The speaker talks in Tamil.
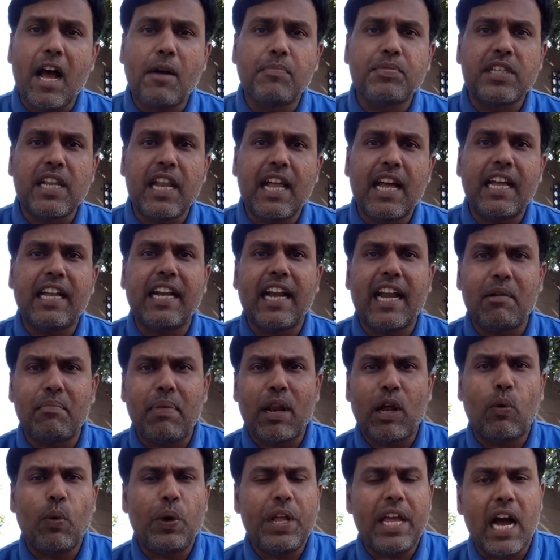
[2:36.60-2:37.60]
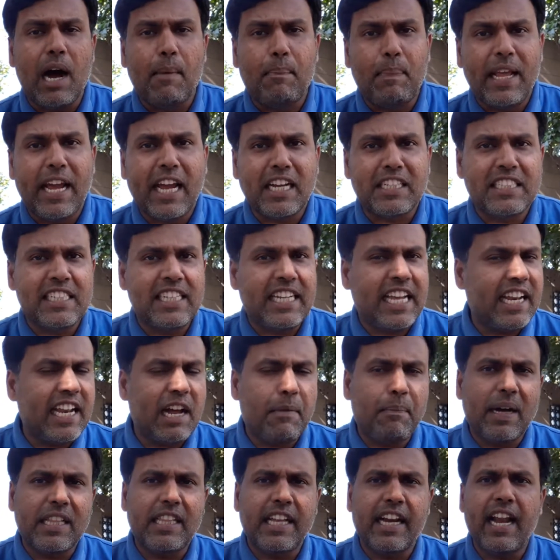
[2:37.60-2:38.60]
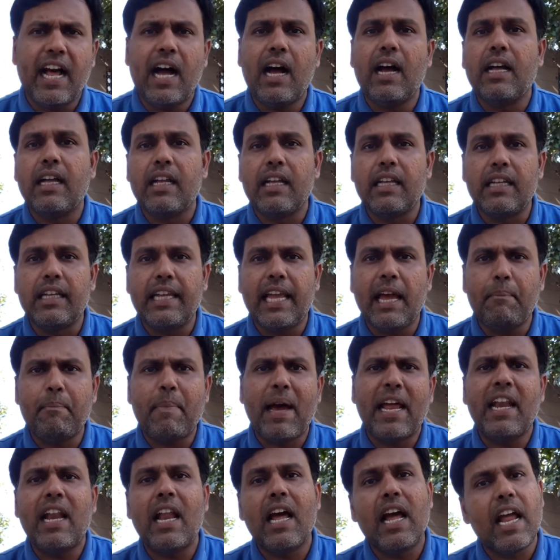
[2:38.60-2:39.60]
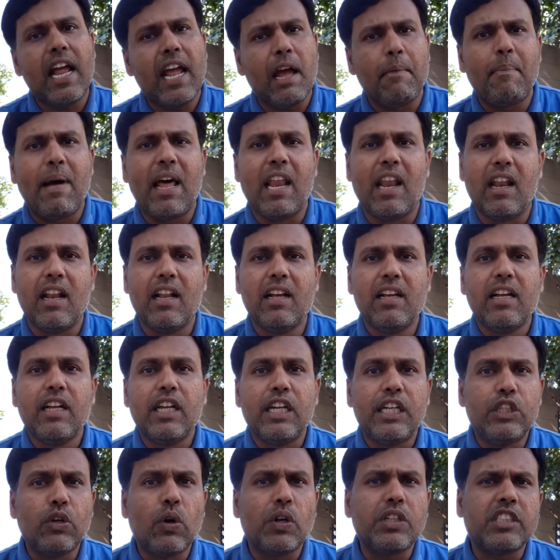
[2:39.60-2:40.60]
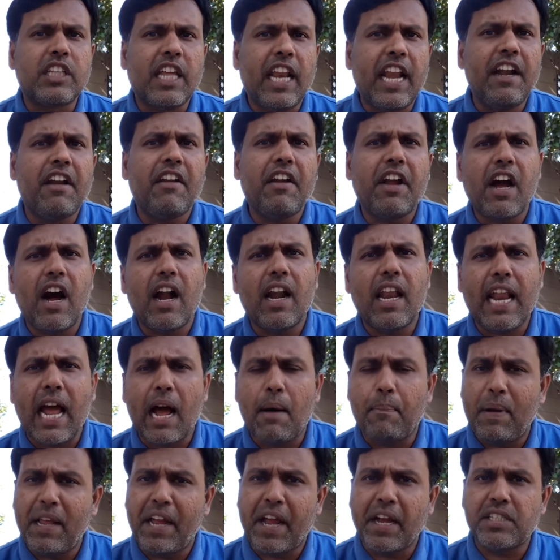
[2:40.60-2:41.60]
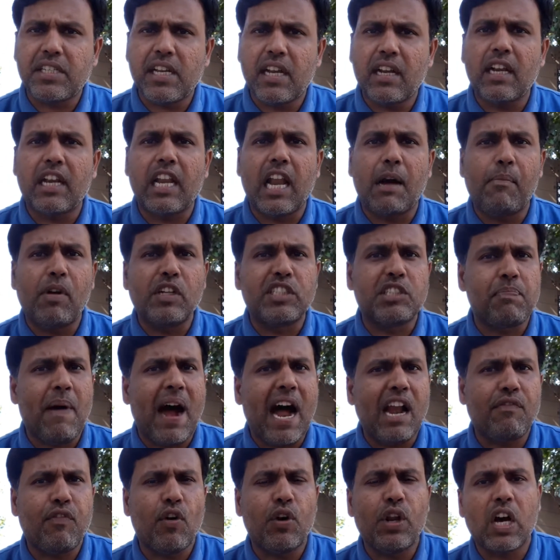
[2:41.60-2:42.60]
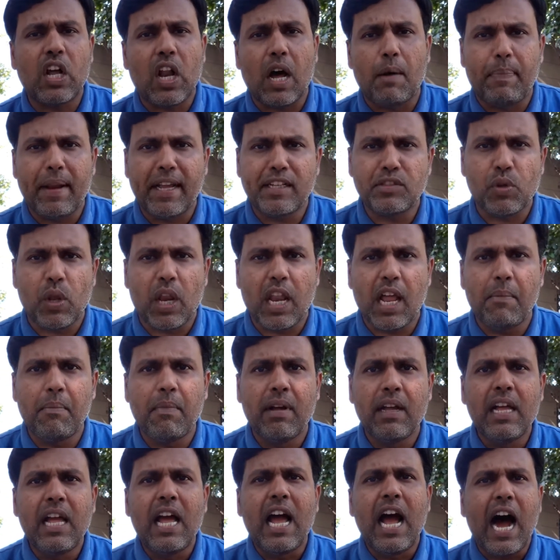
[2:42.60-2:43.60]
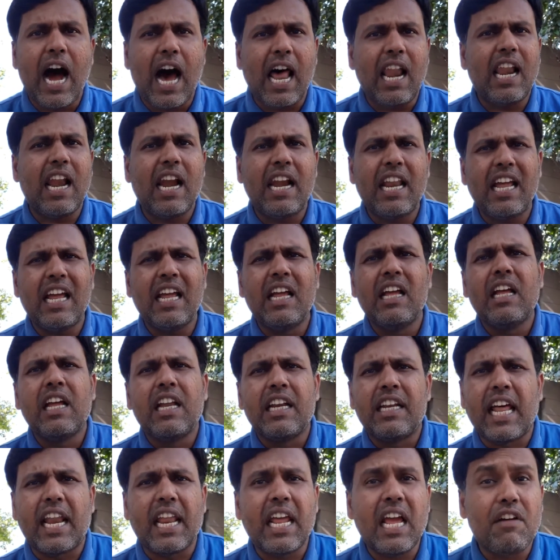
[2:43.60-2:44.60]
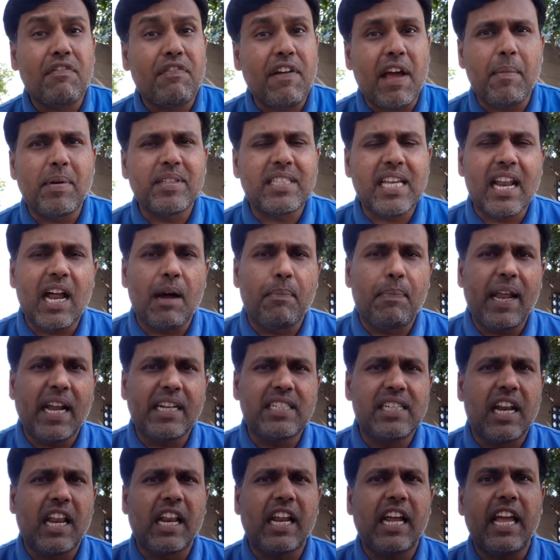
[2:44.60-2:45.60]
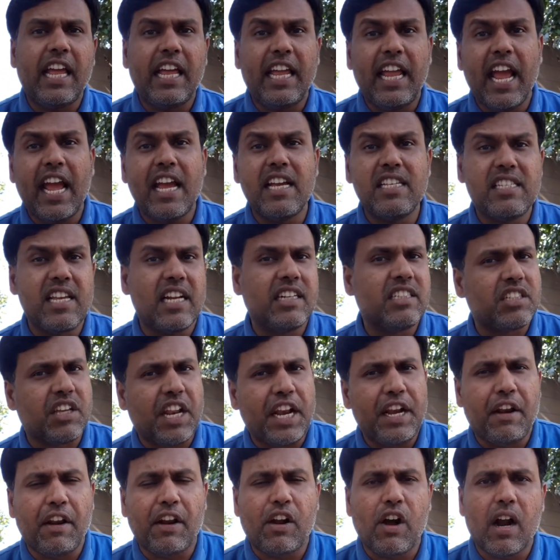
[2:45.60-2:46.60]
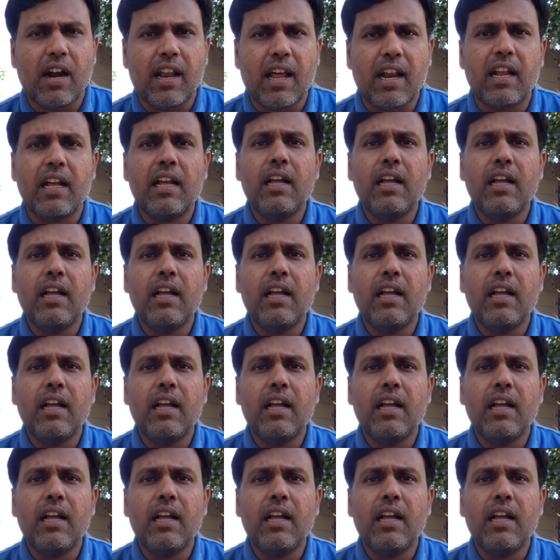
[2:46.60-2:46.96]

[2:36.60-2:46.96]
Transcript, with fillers: ஆப்ஸில் இடம்பெறக்கூடிய அப்ளிகேஷன் என்ன பார்த்தீங்கன்னா எம்என் எம்எல் இது ஒரு ஸ்க்ரீன் ரெக்கார்டர் அப்ளிகேஷன் நம்ம ஸ்மார்ட் ஃபோனுக்கு அப்ளிகேஷன் சொல்லலாம் ஆல்ரெடி நிறைய ஃபேமஸான அப்ளிகேஷன் இருக்குது ஏஇசட் ஸ்க்ரீன் ரெக்கார்டர்